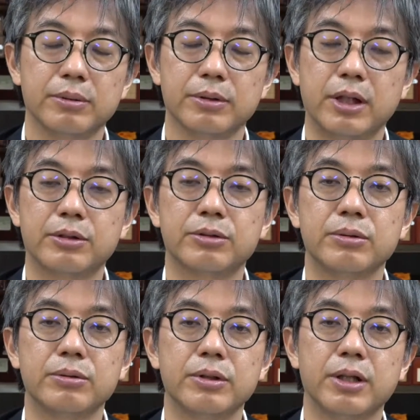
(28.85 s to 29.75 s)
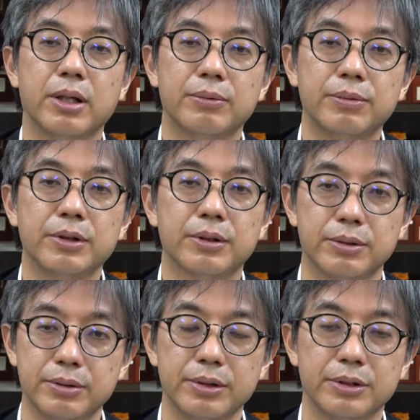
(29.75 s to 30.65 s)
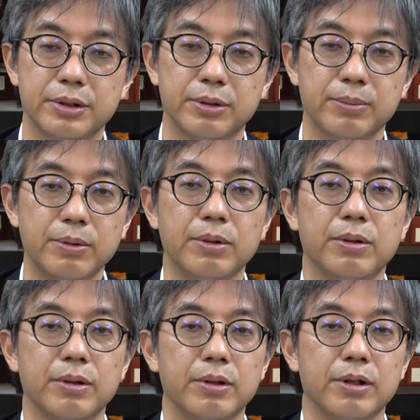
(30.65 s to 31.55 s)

学装の絵が増えてくるんですけども